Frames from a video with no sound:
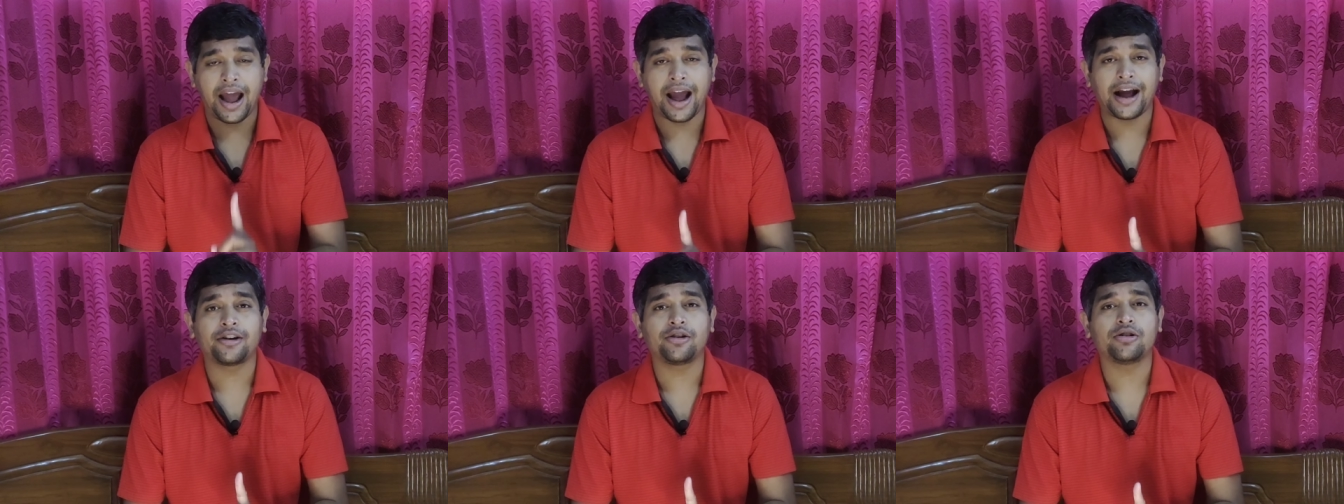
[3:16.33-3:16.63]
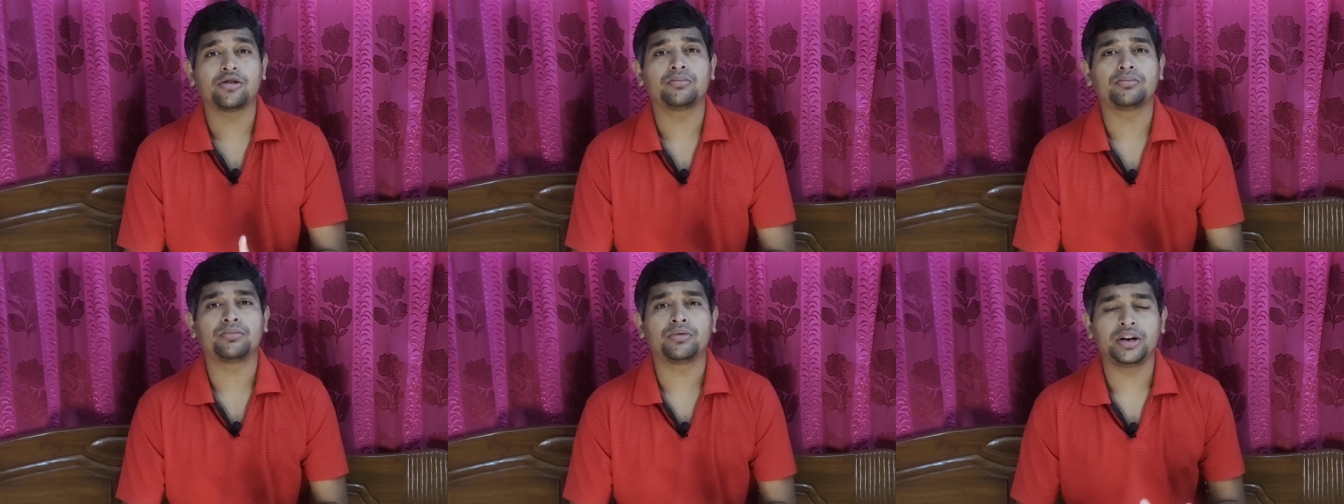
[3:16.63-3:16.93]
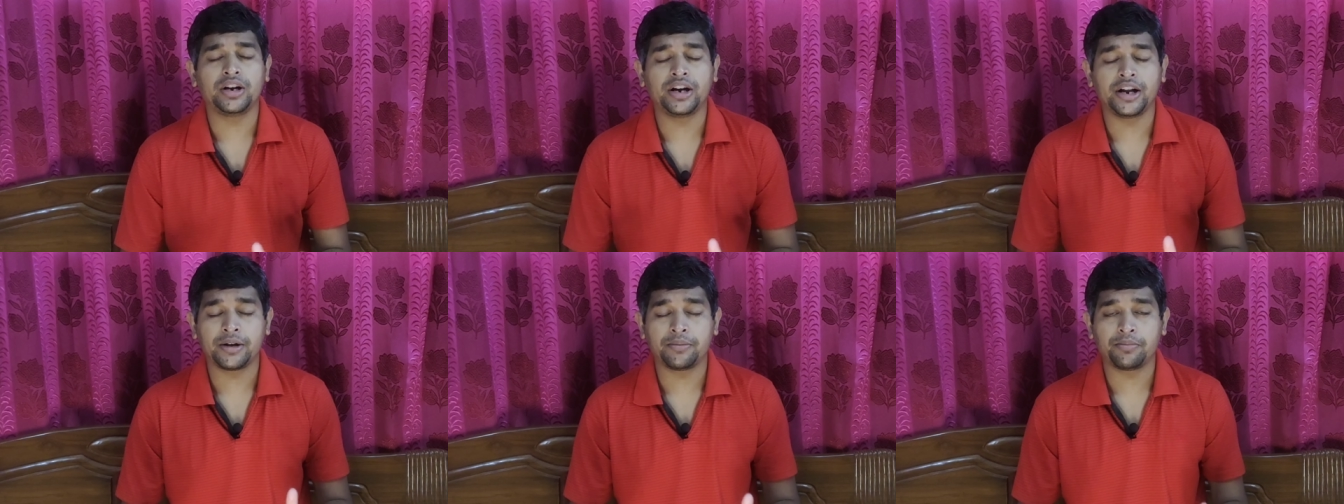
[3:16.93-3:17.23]
এক নম্বর
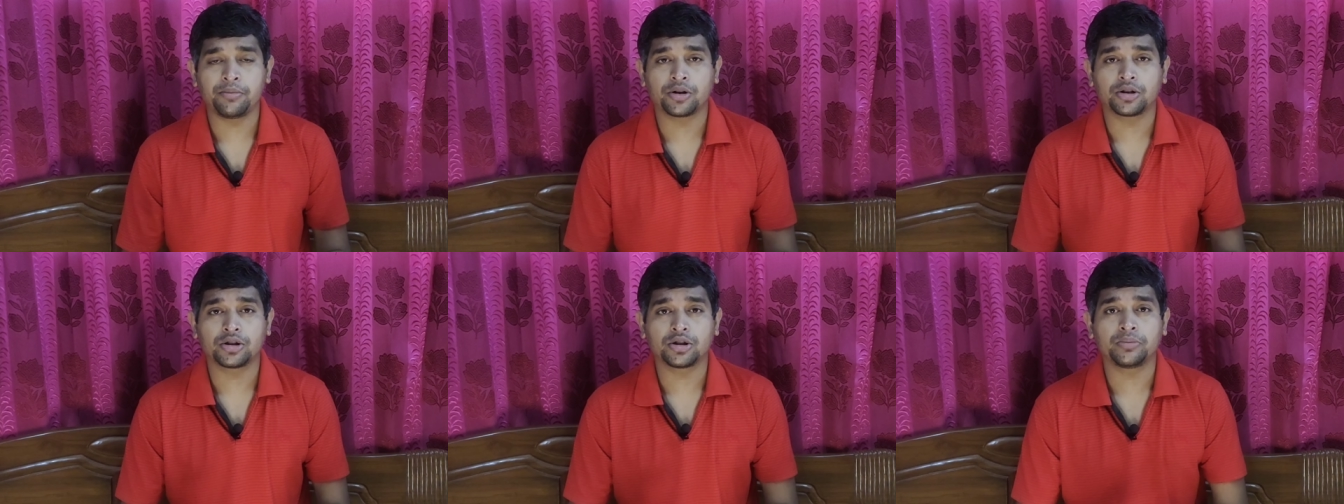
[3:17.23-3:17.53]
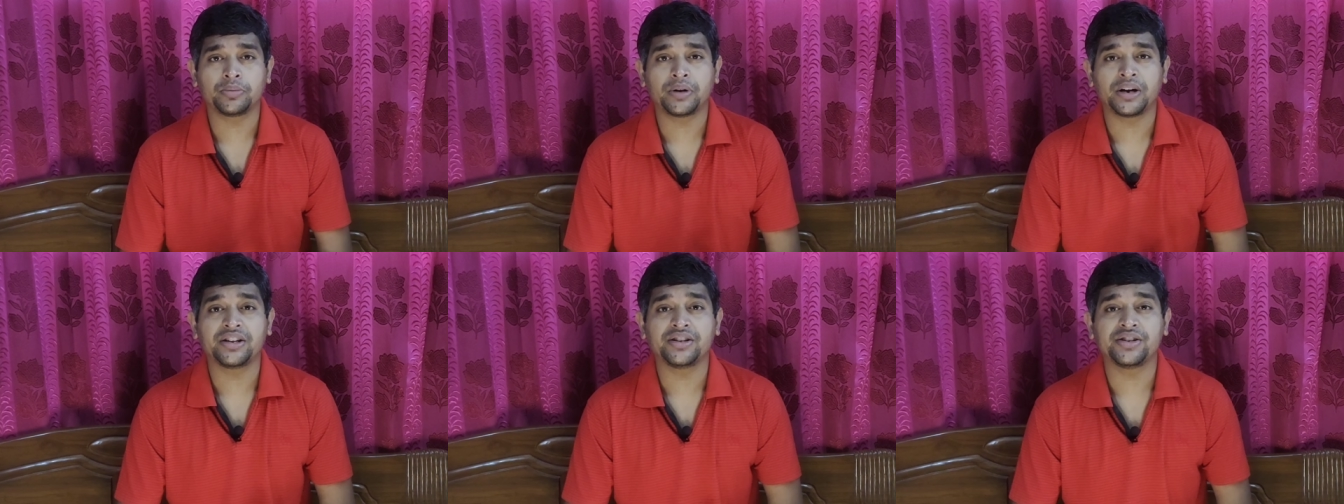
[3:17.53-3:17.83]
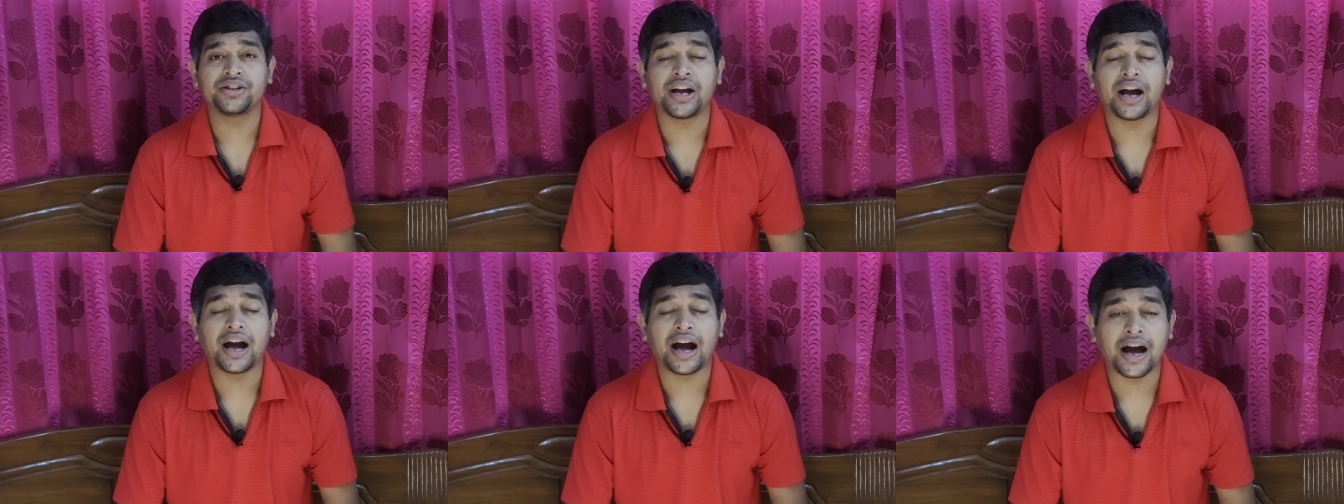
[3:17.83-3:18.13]
লিগ বর্তমানে
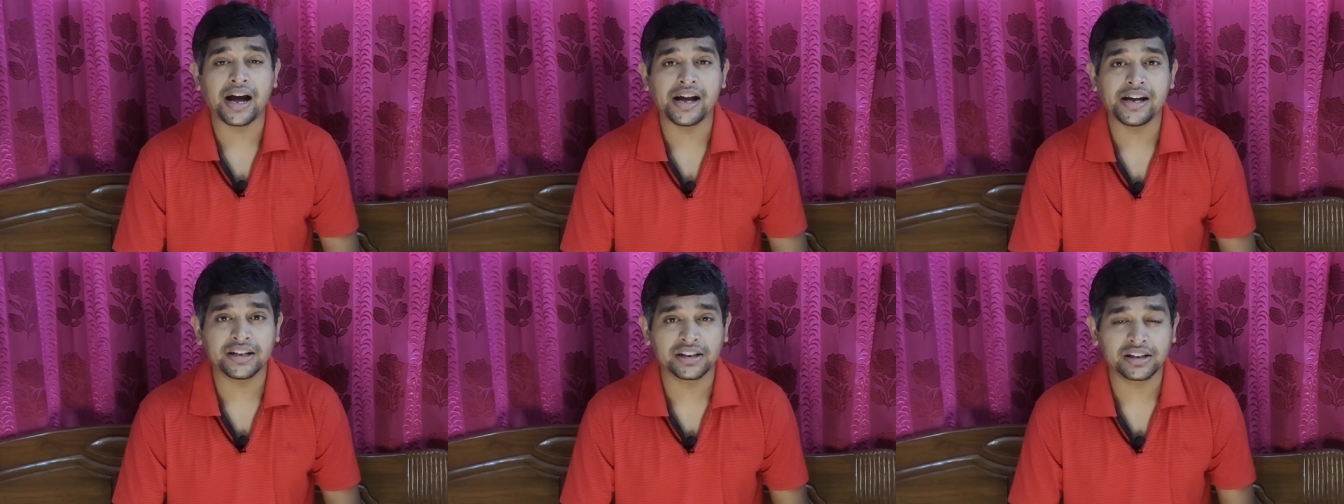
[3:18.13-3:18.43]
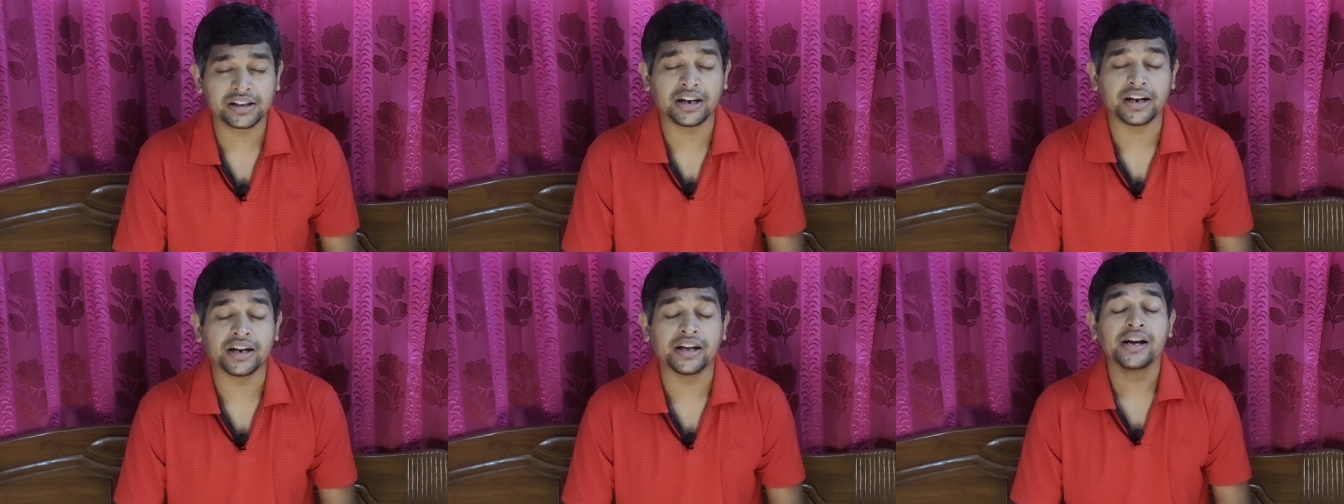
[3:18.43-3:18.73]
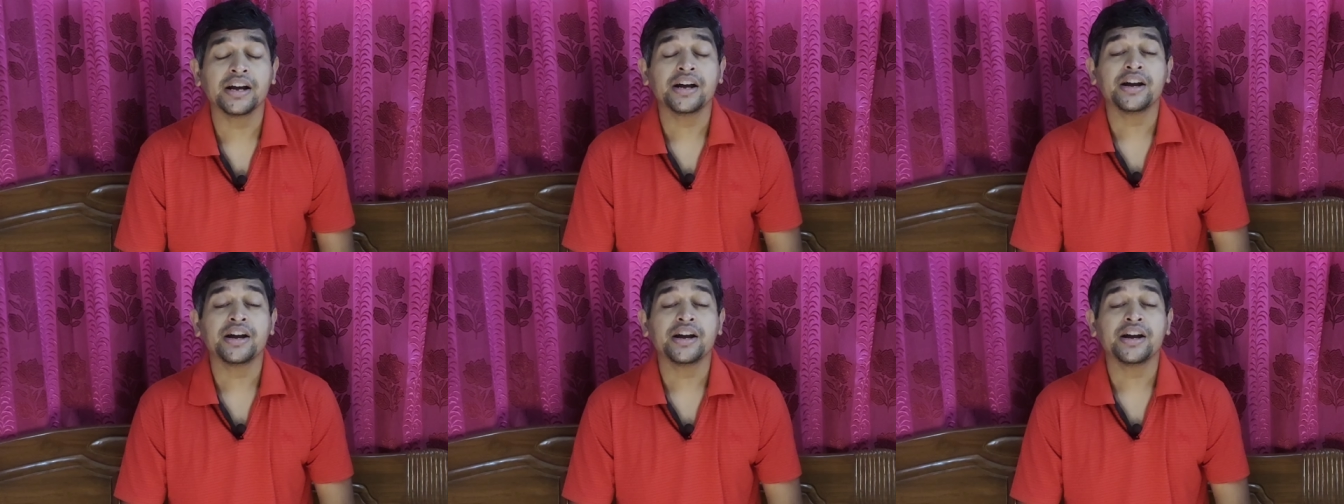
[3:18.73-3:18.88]
যে আইএসএল